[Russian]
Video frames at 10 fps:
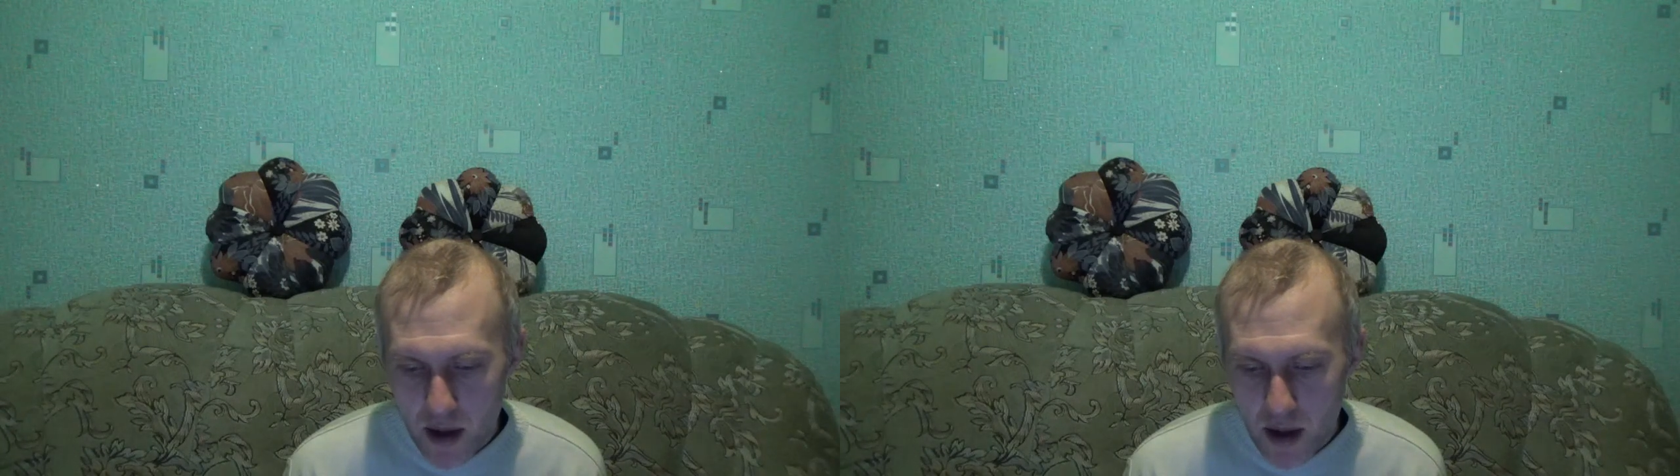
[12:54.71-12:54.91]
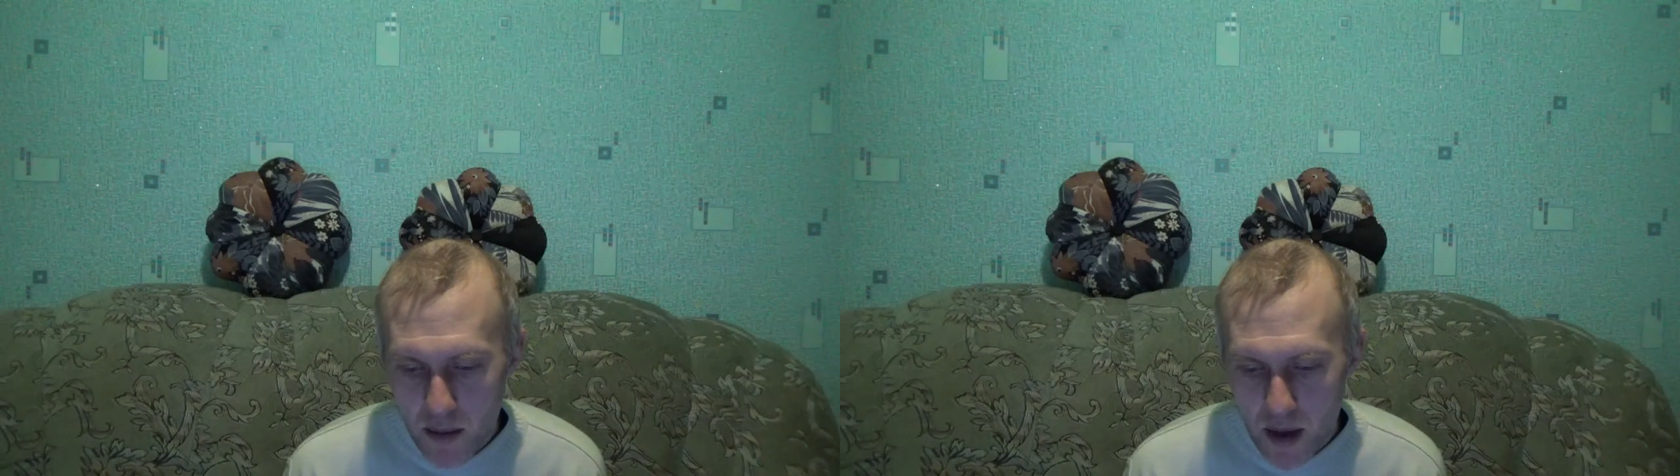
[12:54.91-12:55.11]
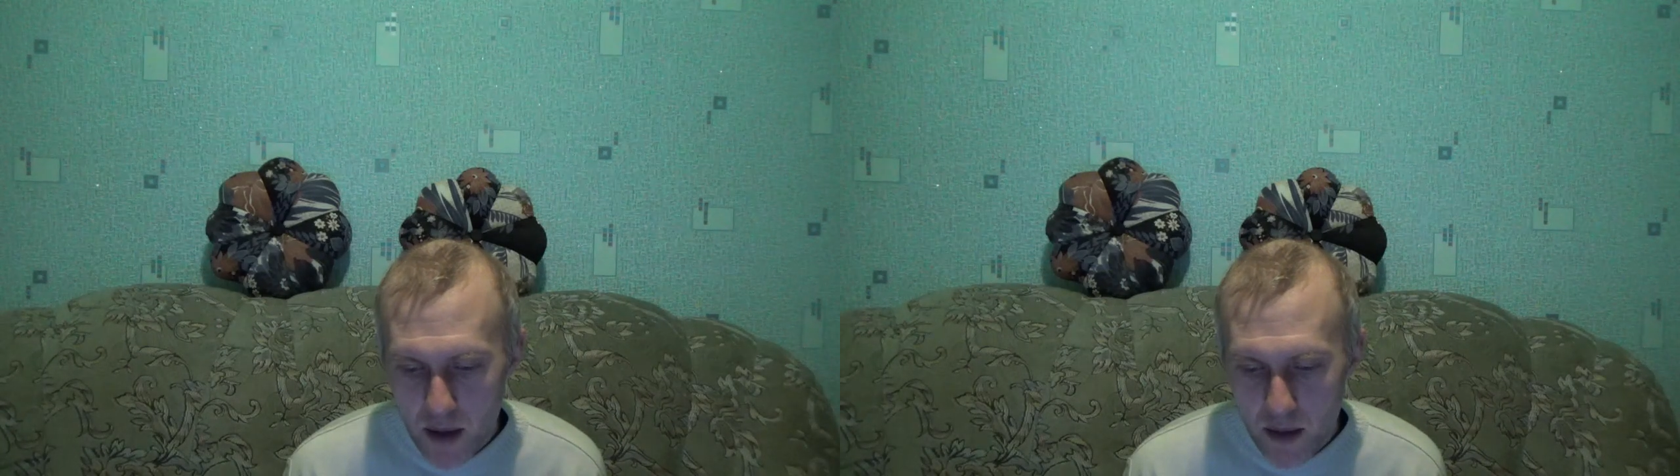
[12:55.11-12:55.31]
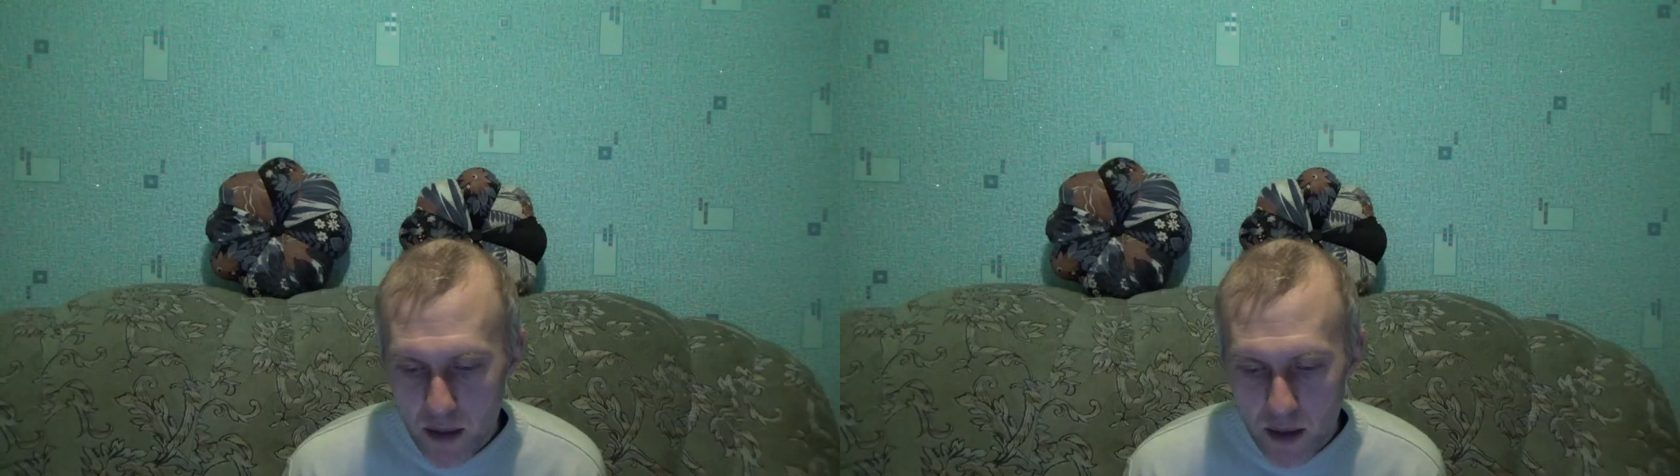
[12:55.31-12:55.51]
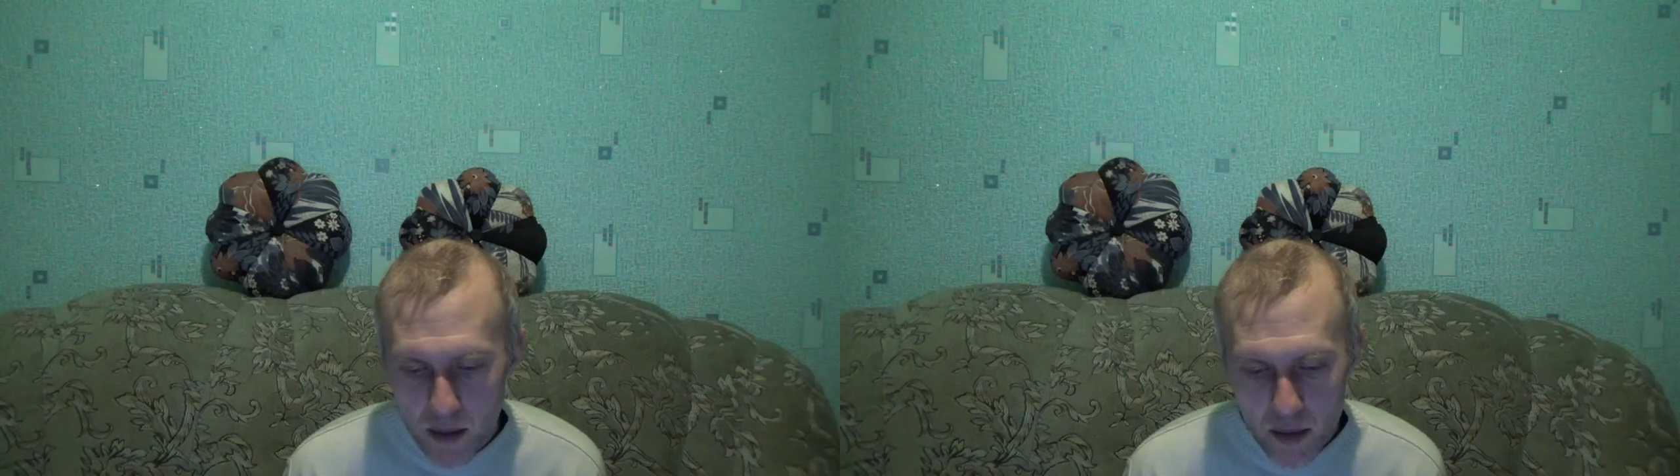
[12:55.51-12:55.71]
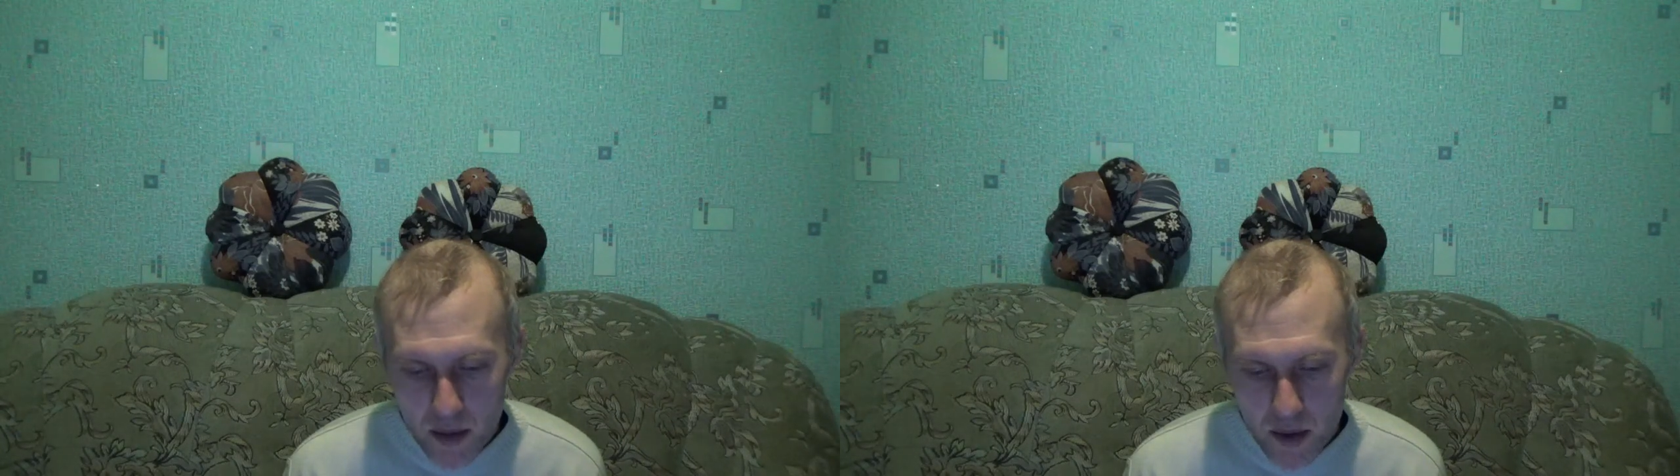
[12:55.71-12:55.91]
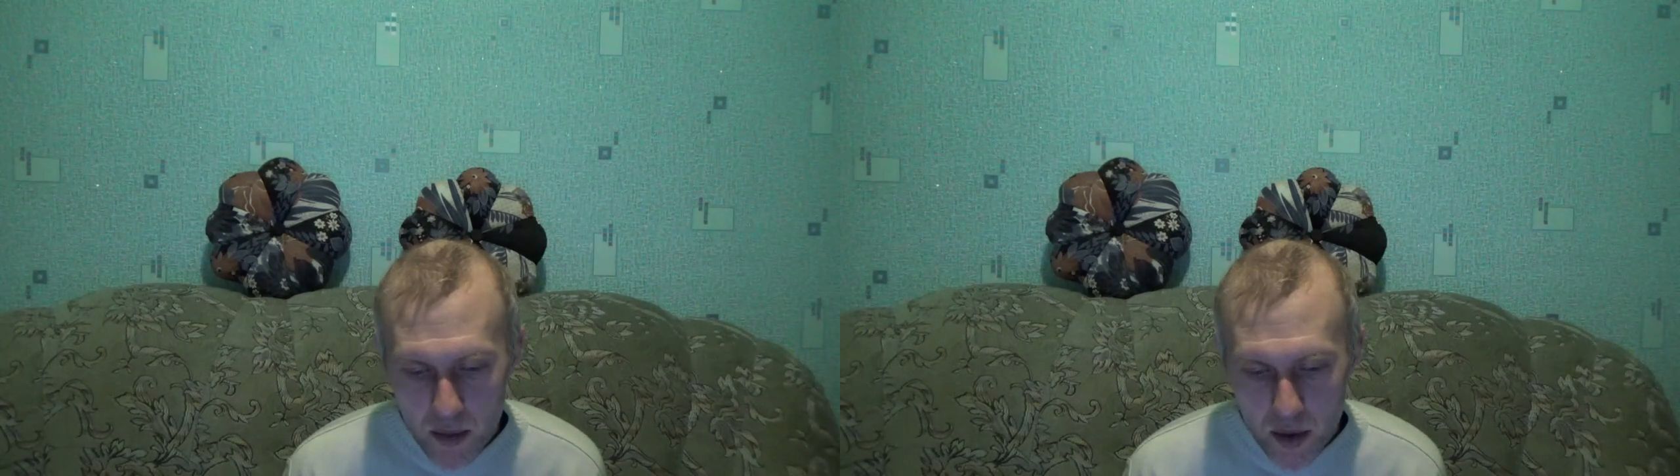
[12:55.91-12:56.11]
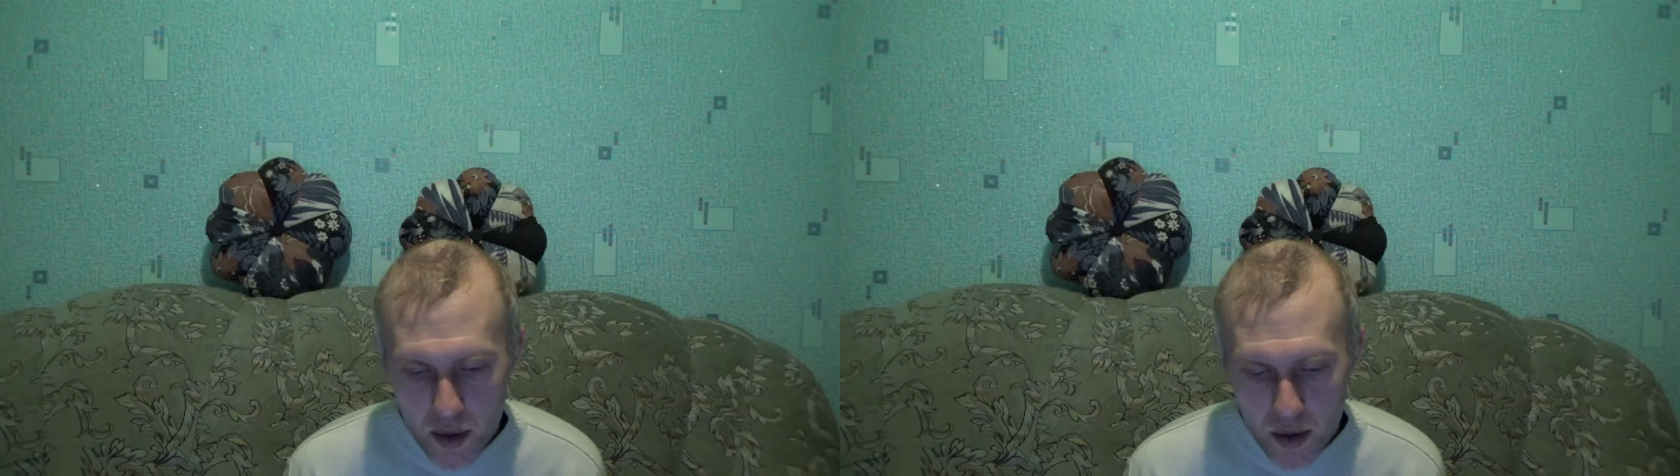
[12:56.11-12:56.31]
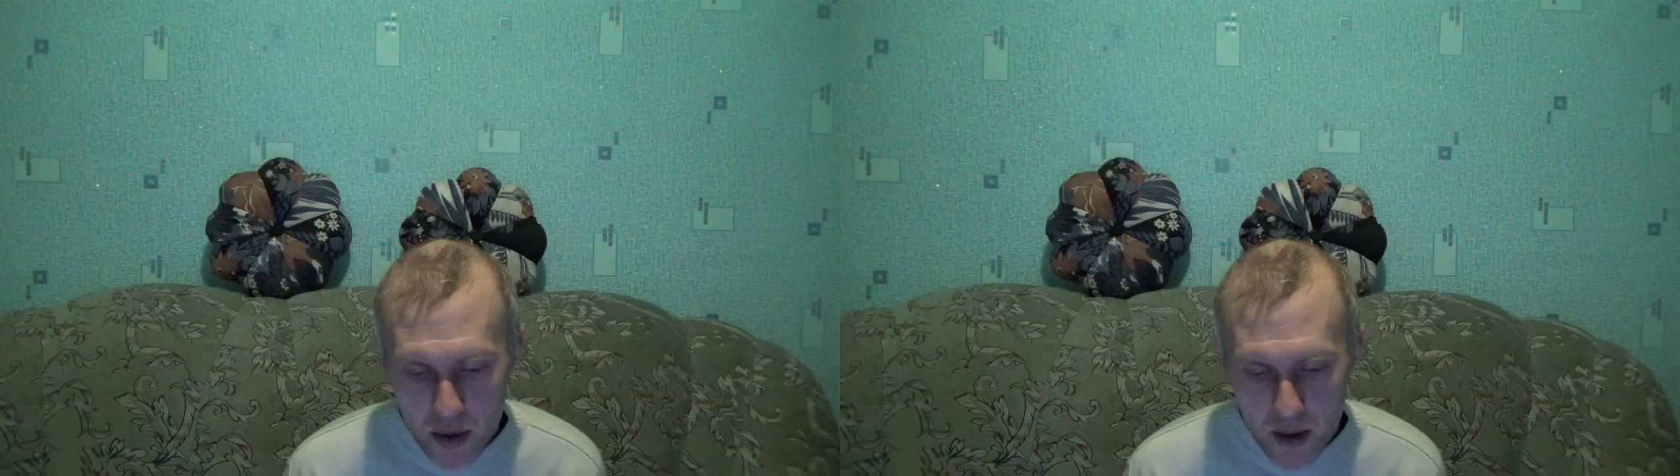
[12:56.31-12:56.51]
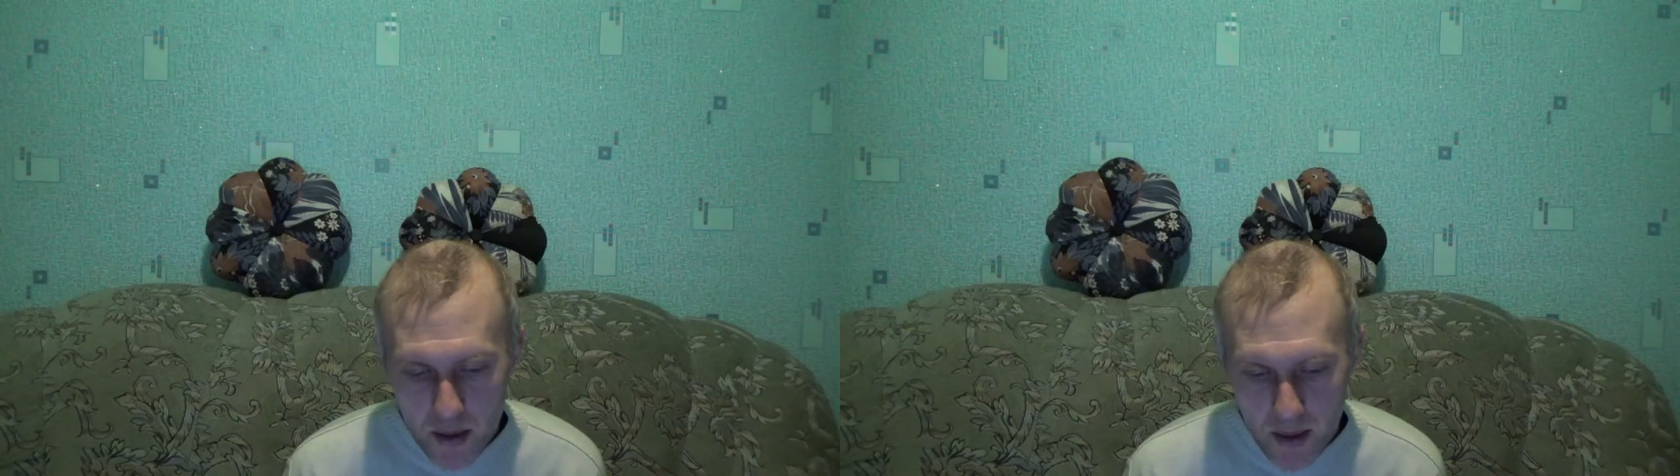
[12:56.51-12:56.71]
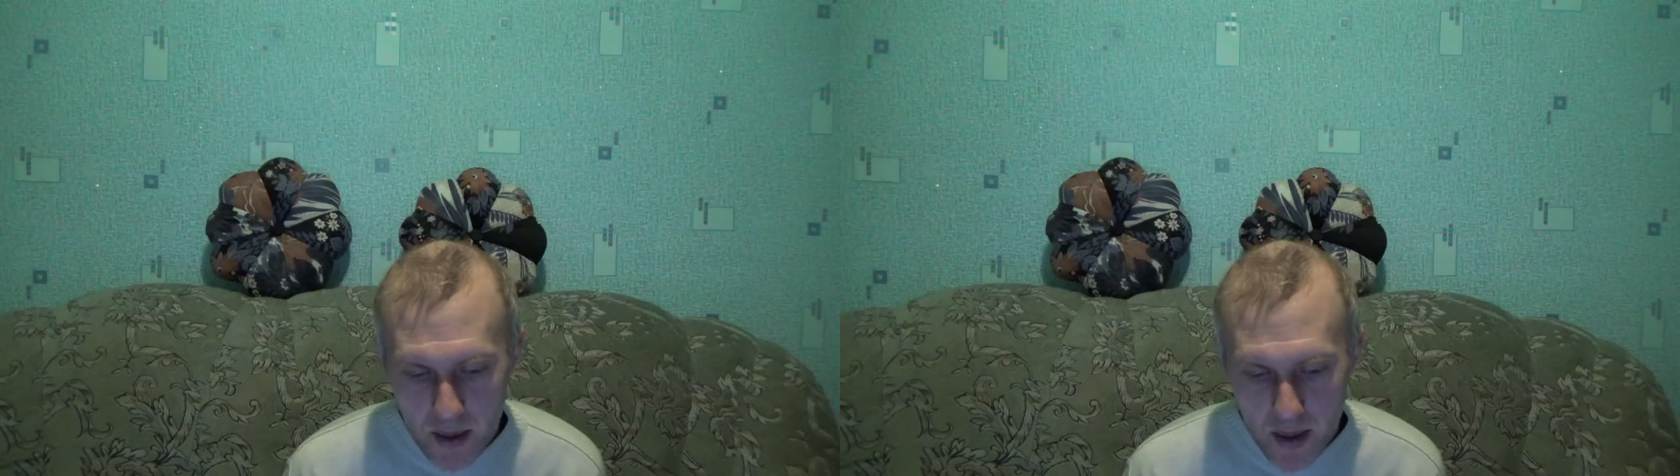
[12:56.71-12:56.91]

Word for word: неисправных приборов учета